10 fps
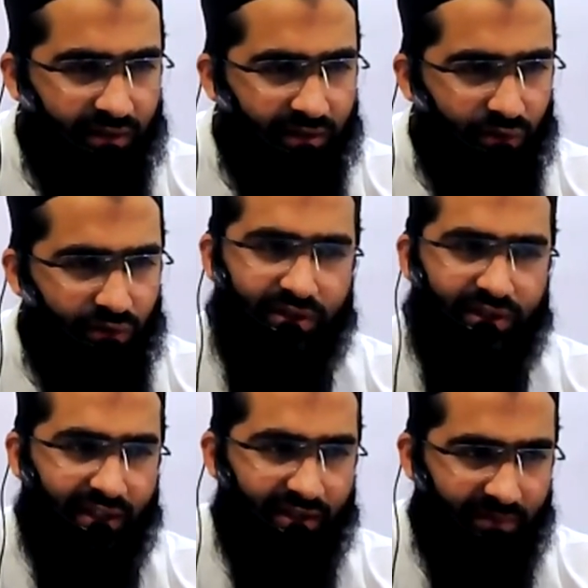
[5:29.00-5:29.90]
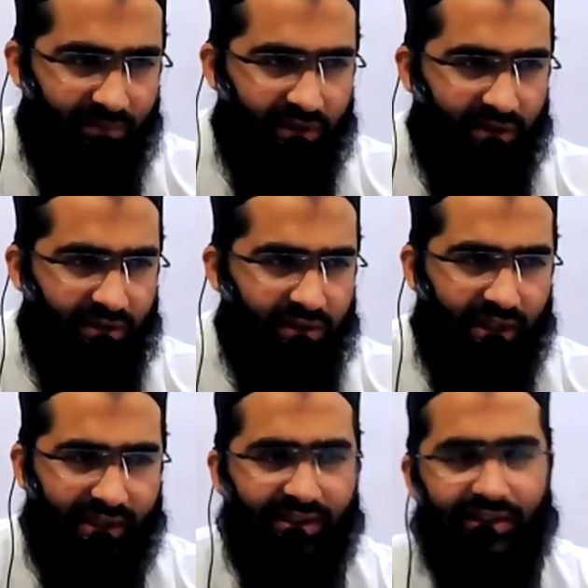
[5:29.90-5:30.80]
कोई वजाहत नहीं मिलती जी
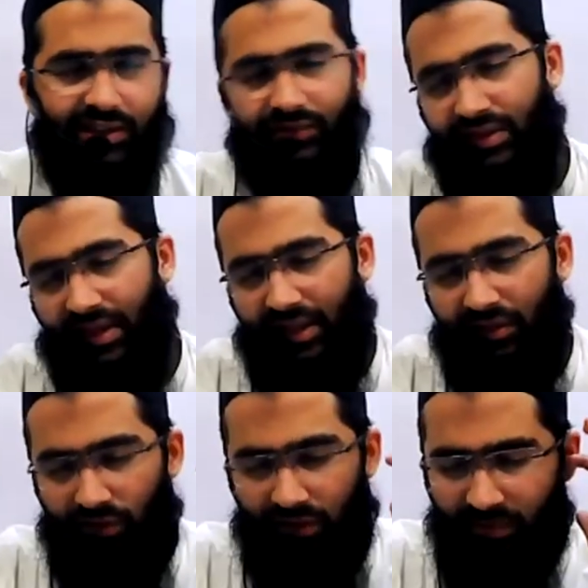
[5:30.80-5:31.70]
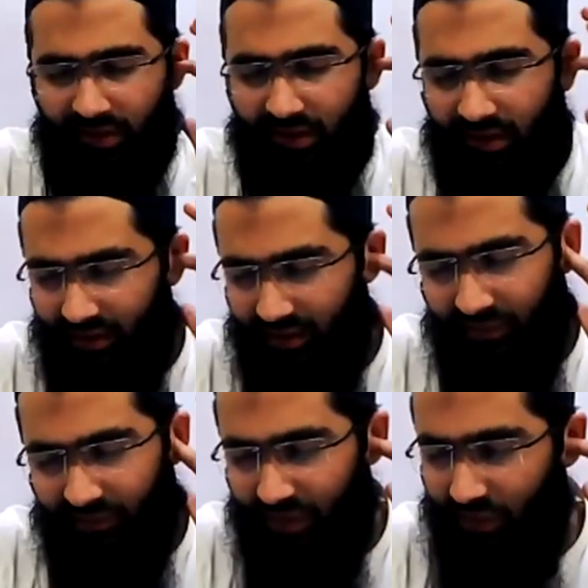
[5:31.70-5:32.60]
ऐसे ये वजाहत तो नहीं मिलती
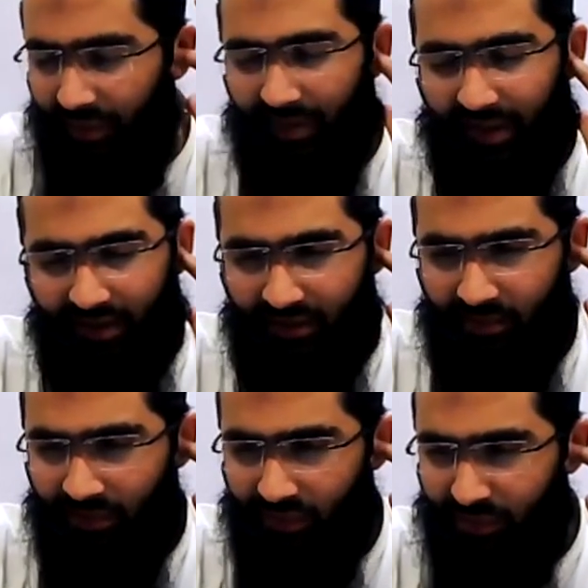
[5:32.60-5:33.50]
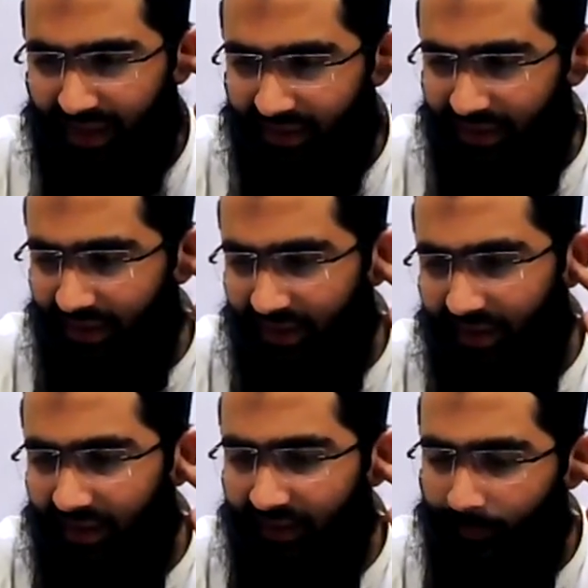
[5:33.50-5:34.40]
सिर्फ उलमा ने इसमें कुछ बातें की
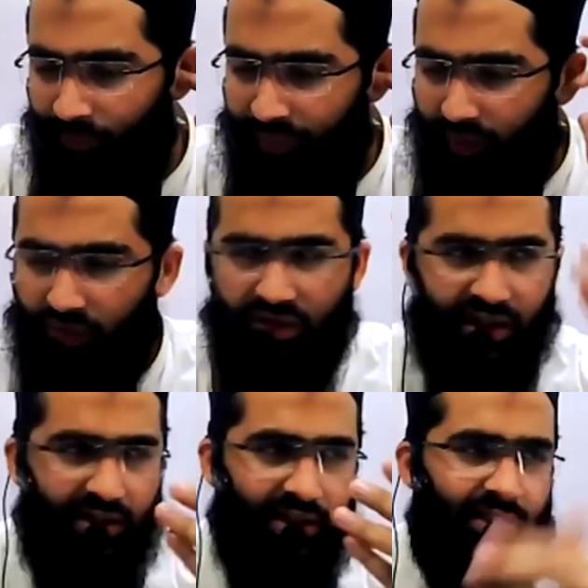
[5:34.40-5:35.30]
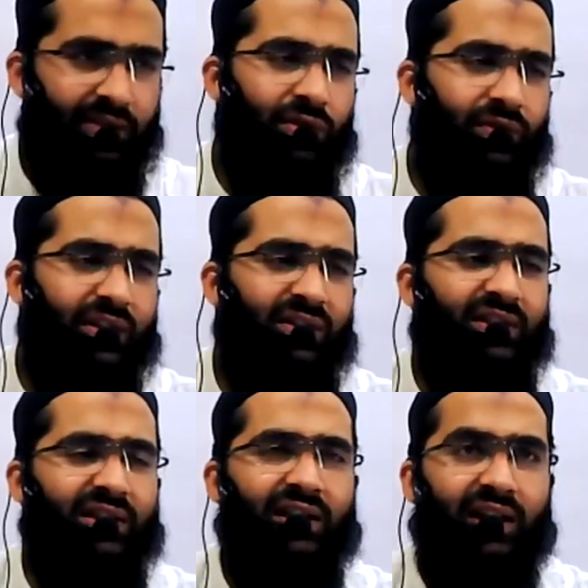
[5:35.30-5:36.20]
हैं और यही है कि वो
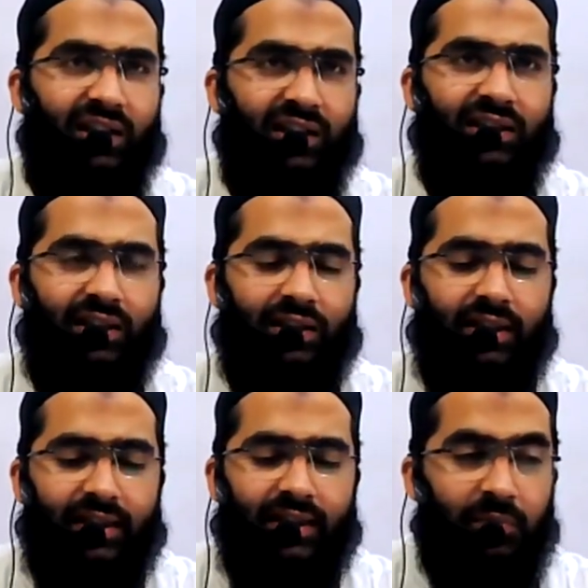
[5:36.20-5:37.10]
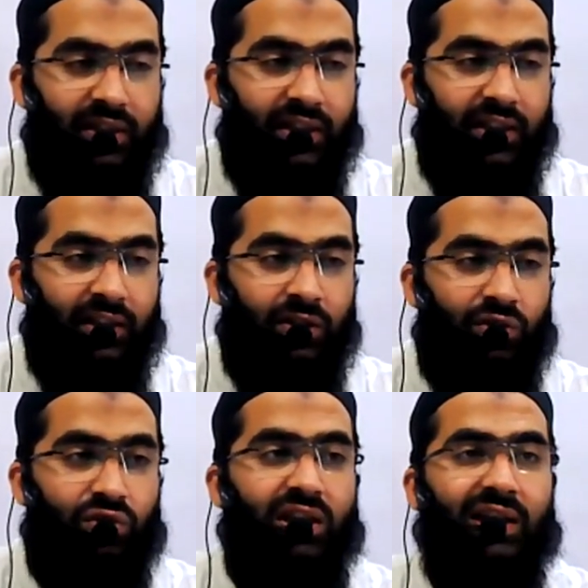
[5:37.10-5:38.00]
वसवसा डाला था फिर यही कि
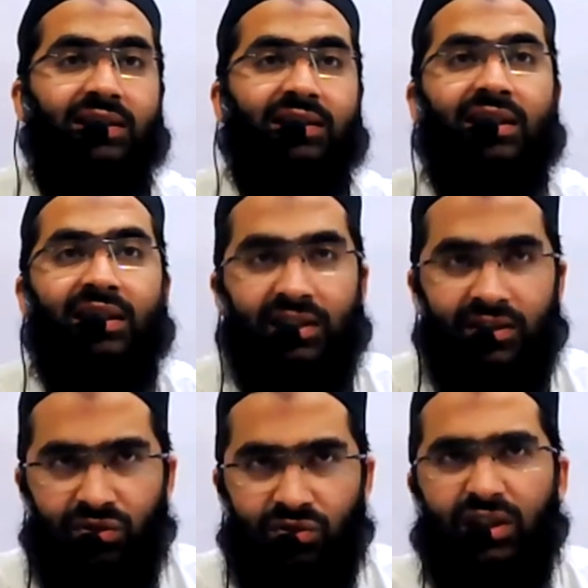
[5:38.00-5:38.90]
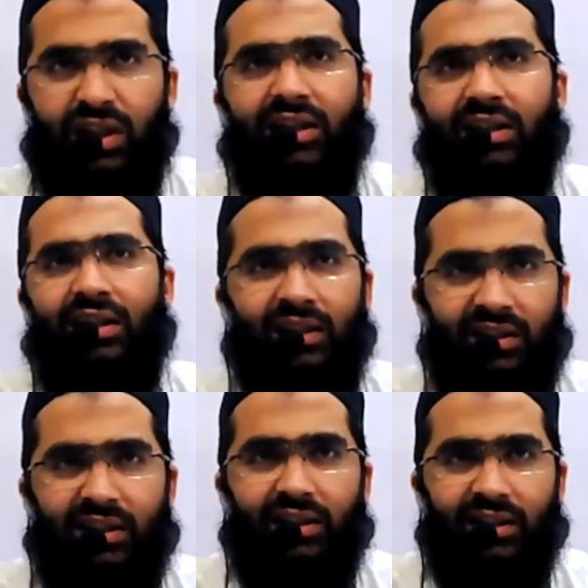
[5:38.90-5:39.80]
कुछ अरसे के लिए इसको दाखिल कर
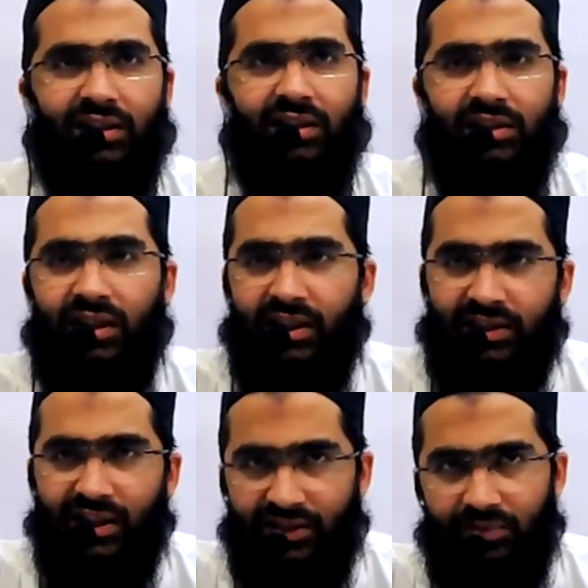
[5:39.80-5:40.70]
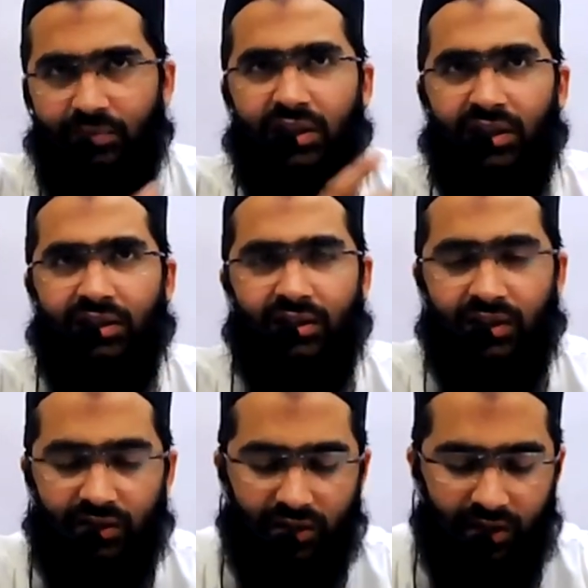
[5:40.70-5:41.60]
दिया गया था या इजाज़त मिल गई
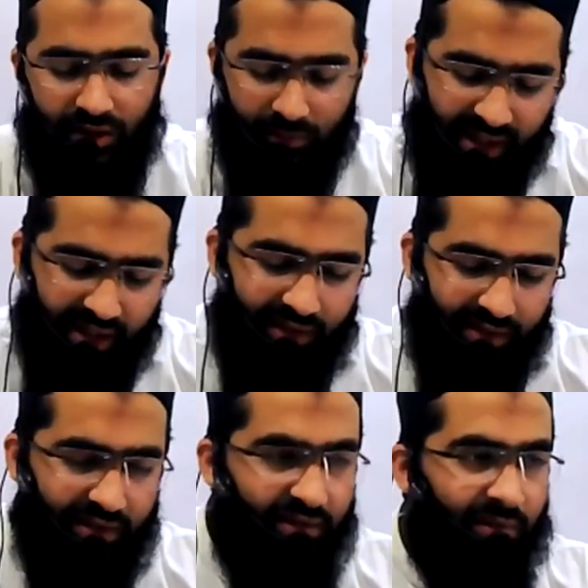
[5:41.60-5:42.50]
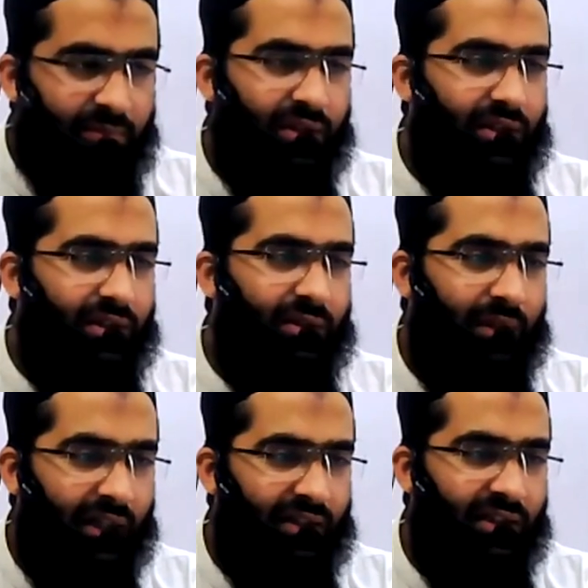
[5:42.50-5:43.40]
थी बहरहाल ये सब
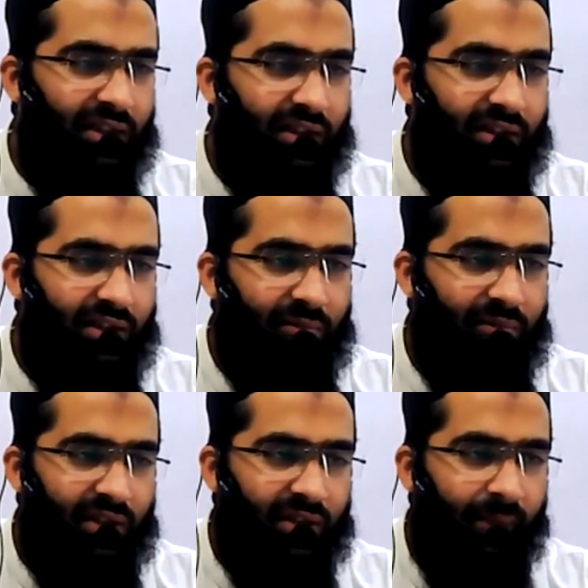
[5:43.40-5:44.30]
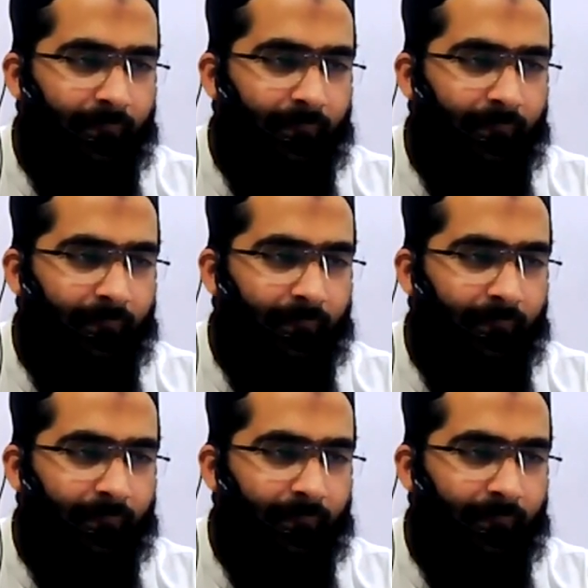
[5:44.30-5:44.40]
बातें हैं इनमें